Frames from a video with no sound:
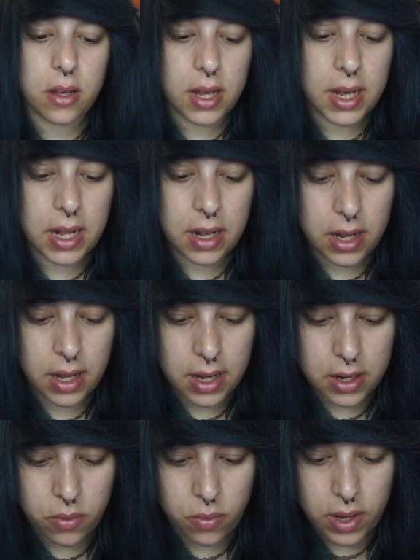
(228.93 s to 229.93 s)
El
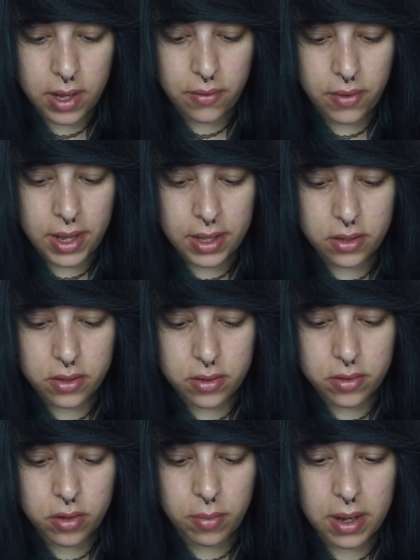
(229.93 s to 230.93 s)
día 9,
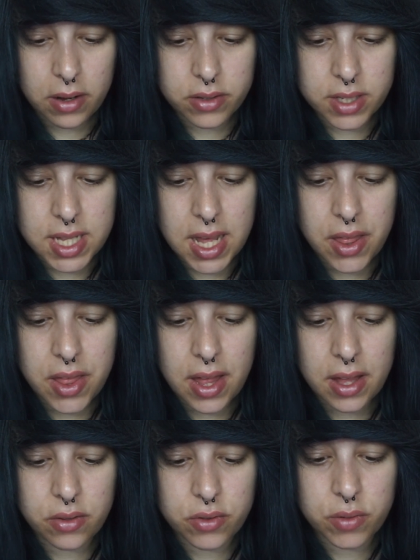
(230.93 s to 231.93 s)
toma
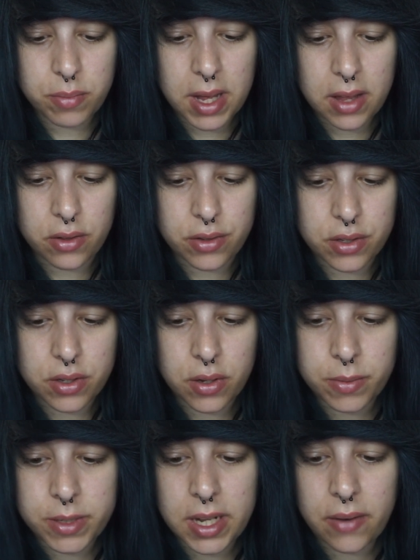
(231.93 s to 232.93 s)
conciencia de tus miedos.
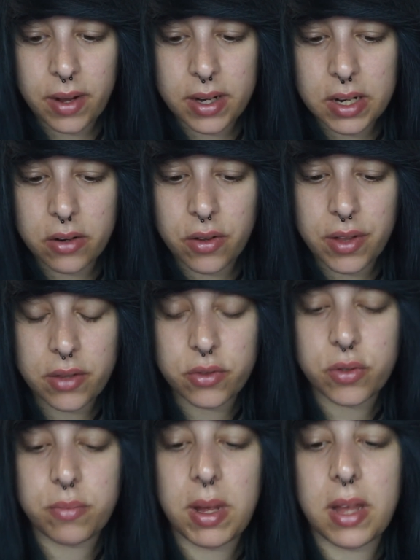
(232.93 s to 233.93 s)
Observa y reconoce
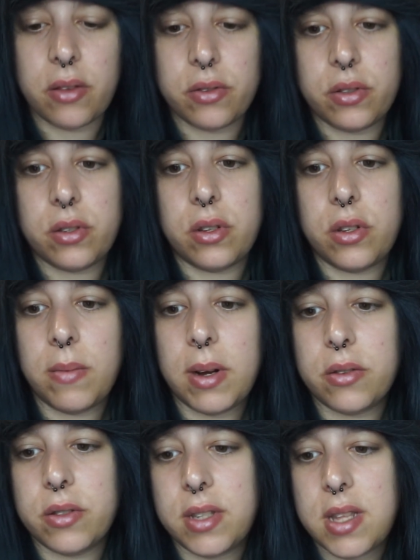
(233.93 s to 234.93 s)
tus miedos. Toma
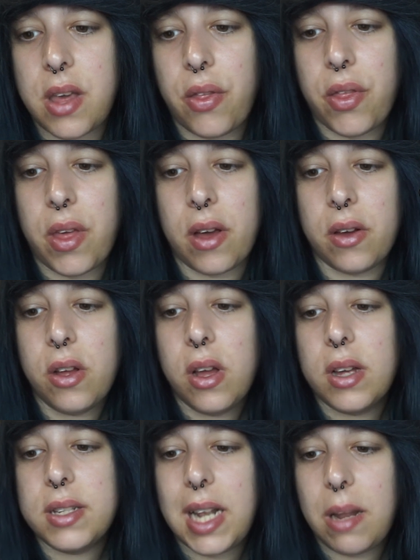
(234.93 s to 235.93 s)
conciencia.
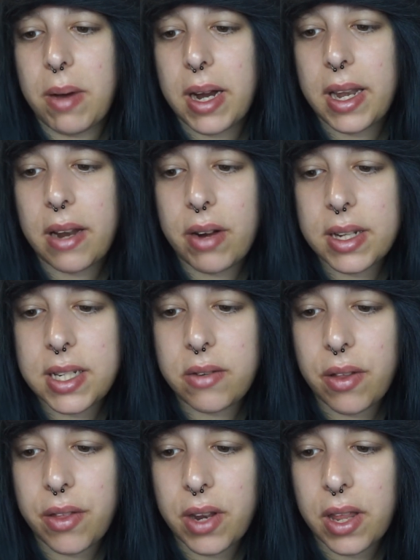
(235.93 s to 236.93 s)
te imaginas una
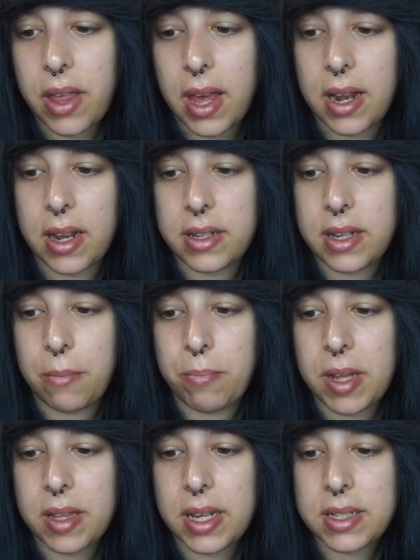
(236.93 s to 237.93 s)
situación ideal,
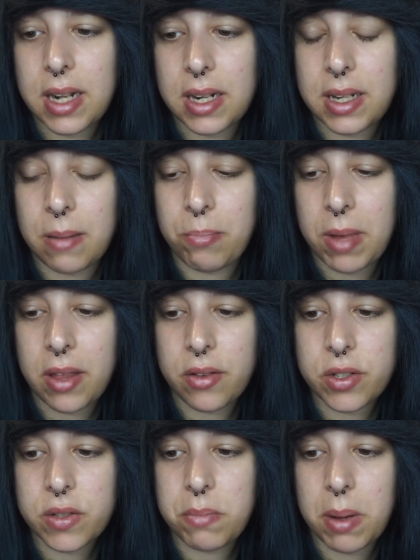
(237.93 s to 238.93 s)
¿también te asaltan
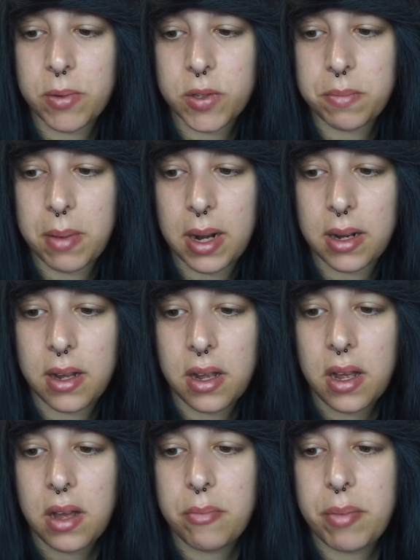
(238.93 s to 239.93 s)
miedos? Vamos mal.
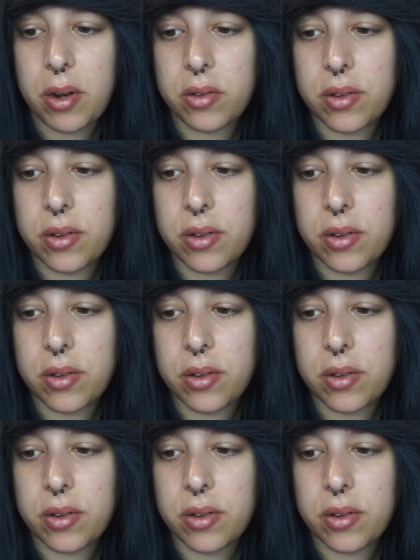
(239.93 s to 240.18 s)
Pero